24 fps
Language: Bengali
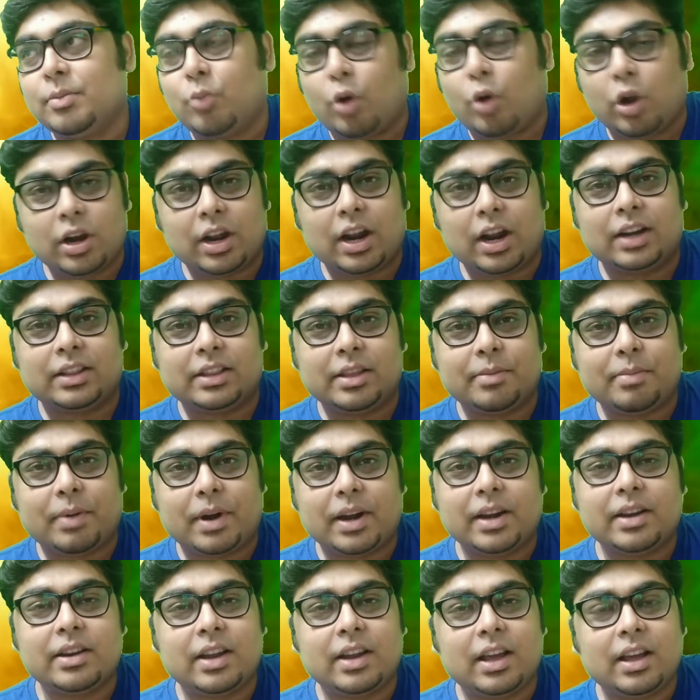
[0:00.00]
বল কাটতে
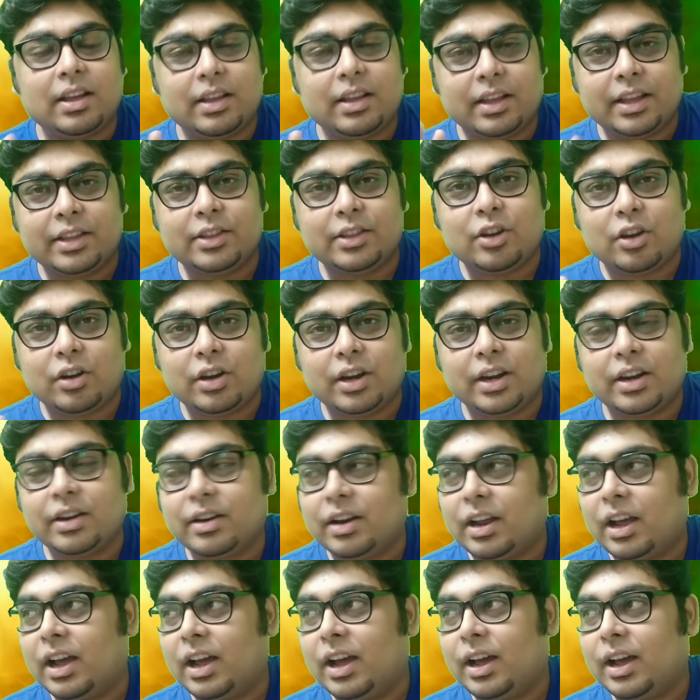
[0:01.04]
পারেন না এই ধরনের